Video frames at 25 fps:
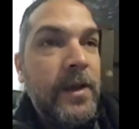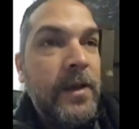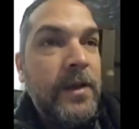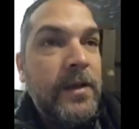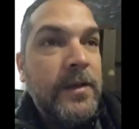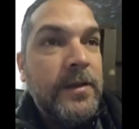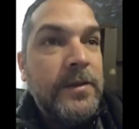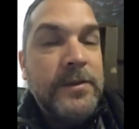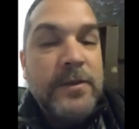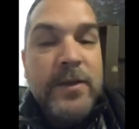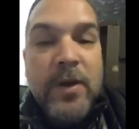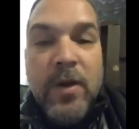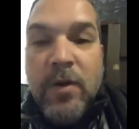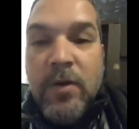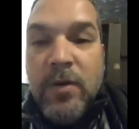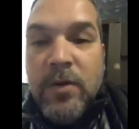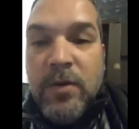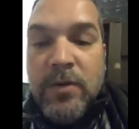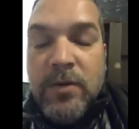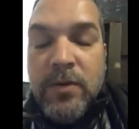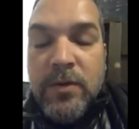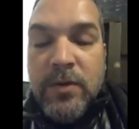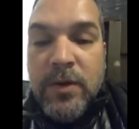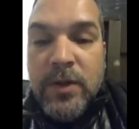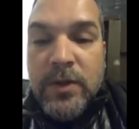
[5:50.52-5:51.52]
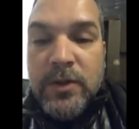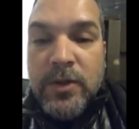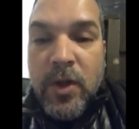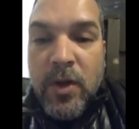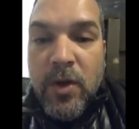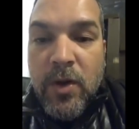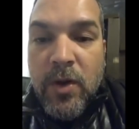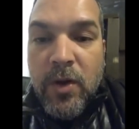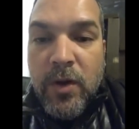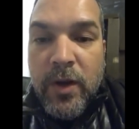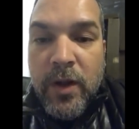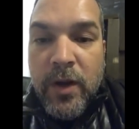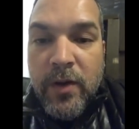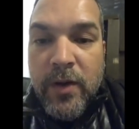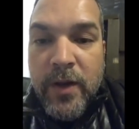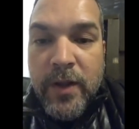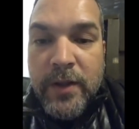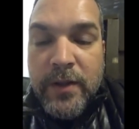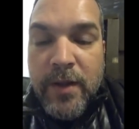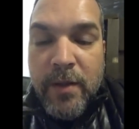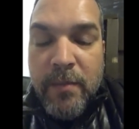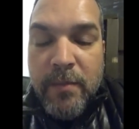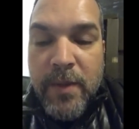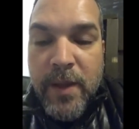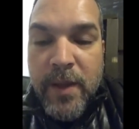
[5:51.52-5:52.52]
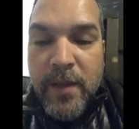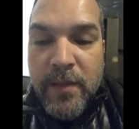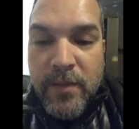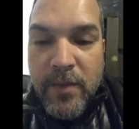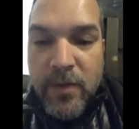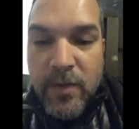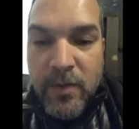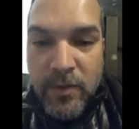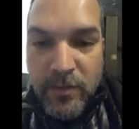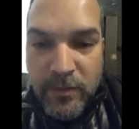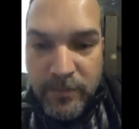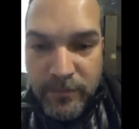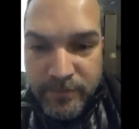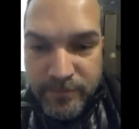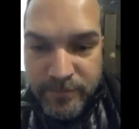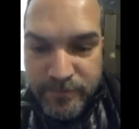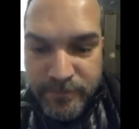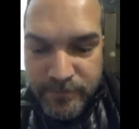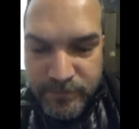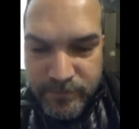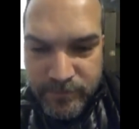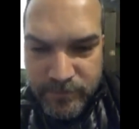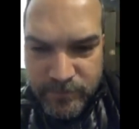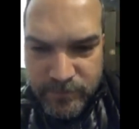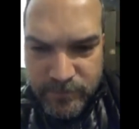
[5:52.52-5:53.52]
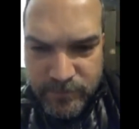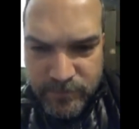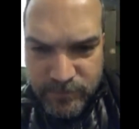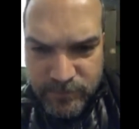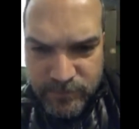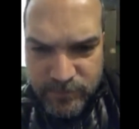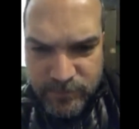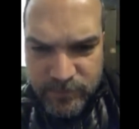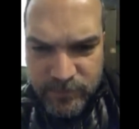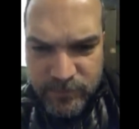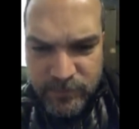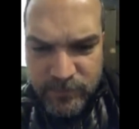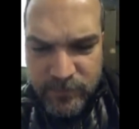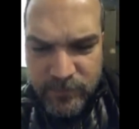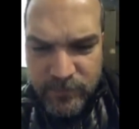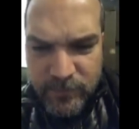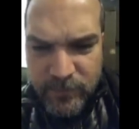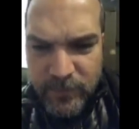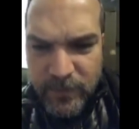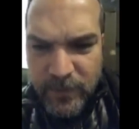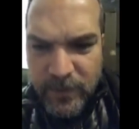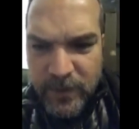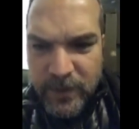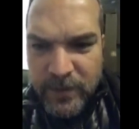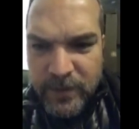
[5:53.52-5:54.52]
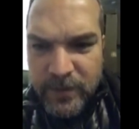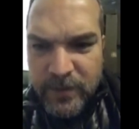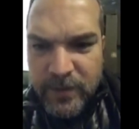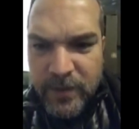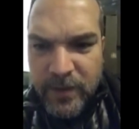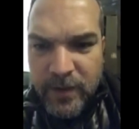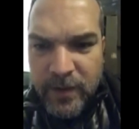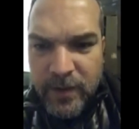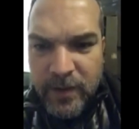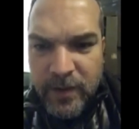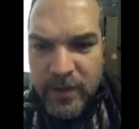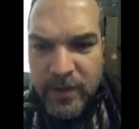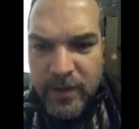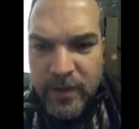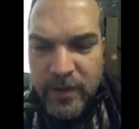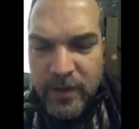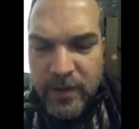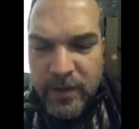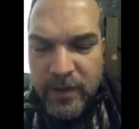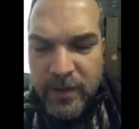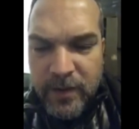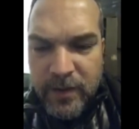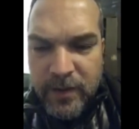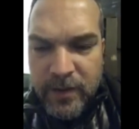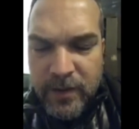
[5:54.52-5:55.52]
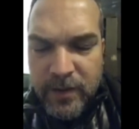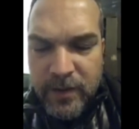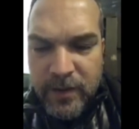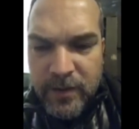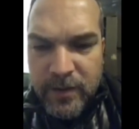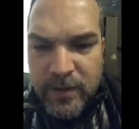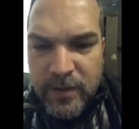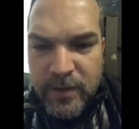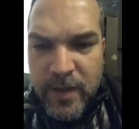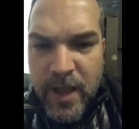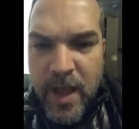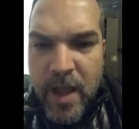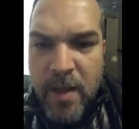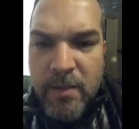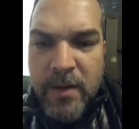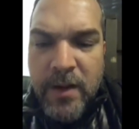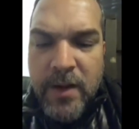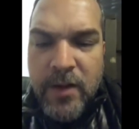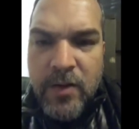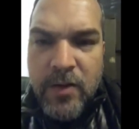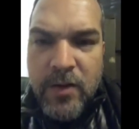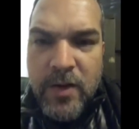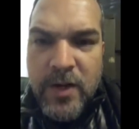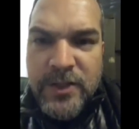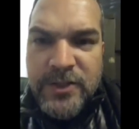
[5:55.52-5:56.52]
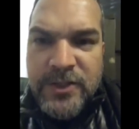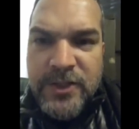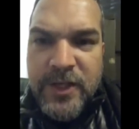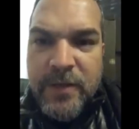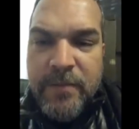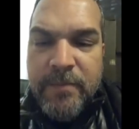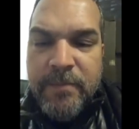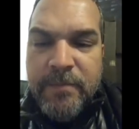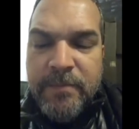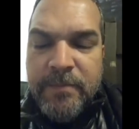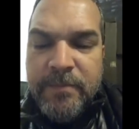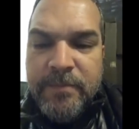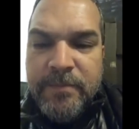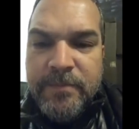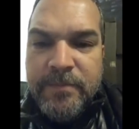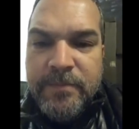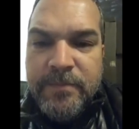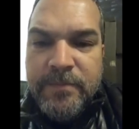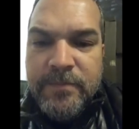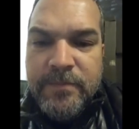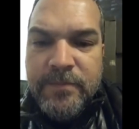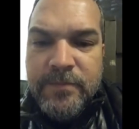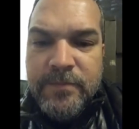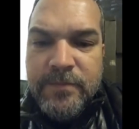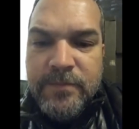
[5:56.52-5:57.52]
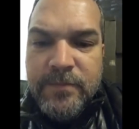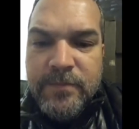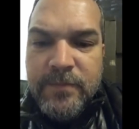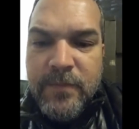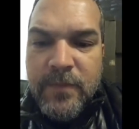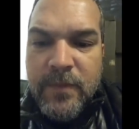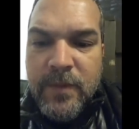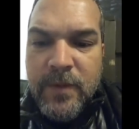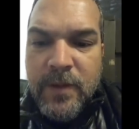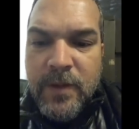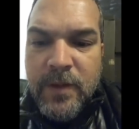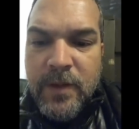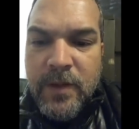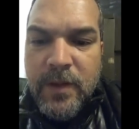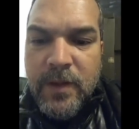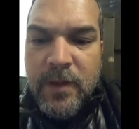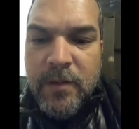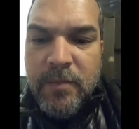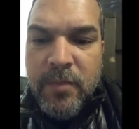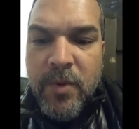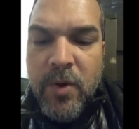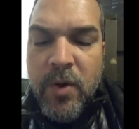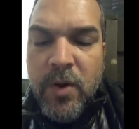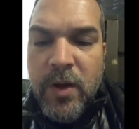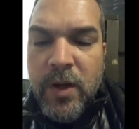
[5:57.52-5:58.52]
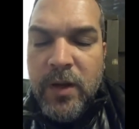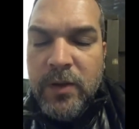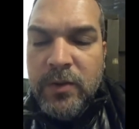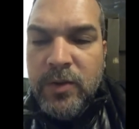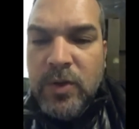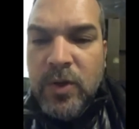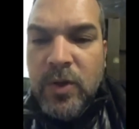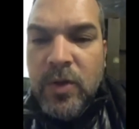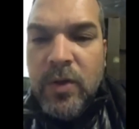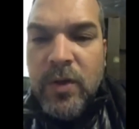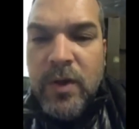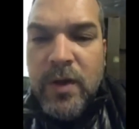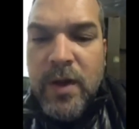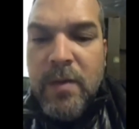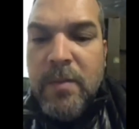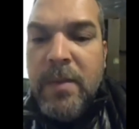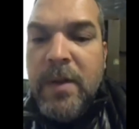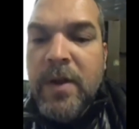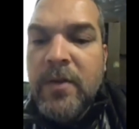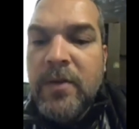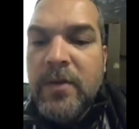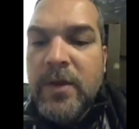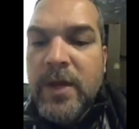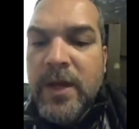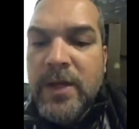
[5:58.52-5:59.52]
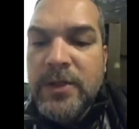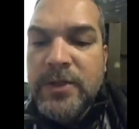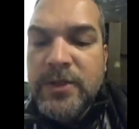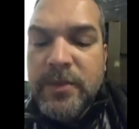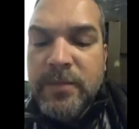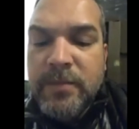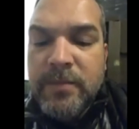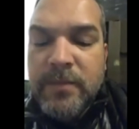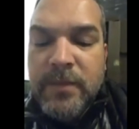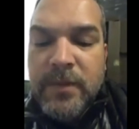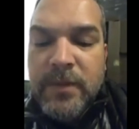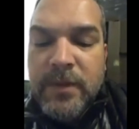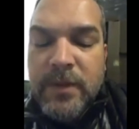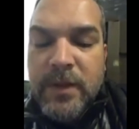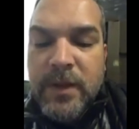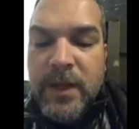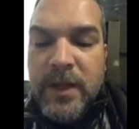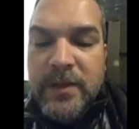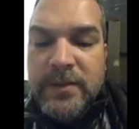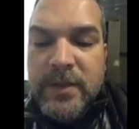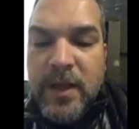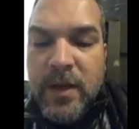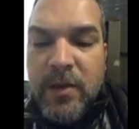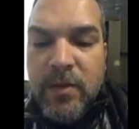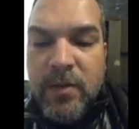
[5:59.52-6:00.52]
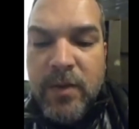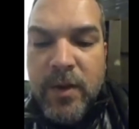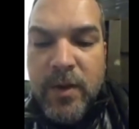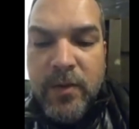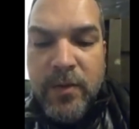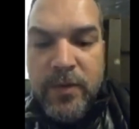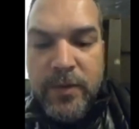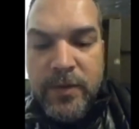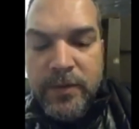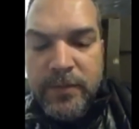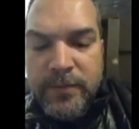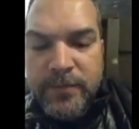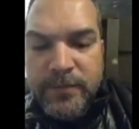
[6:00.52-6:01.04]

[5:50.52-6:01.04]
So, a todos los que nos están viendo, este, hablen con Hashem y pongan todo en la mano de Hashem. Asaku Baruch.